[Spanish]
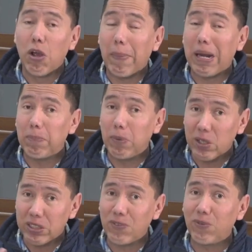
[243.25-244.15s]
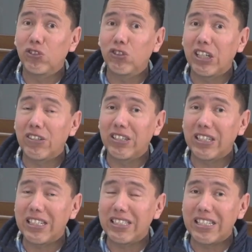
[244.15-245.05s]
para poder ser funcionario de
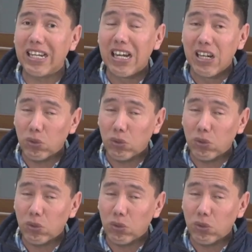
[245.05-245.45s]
casilla,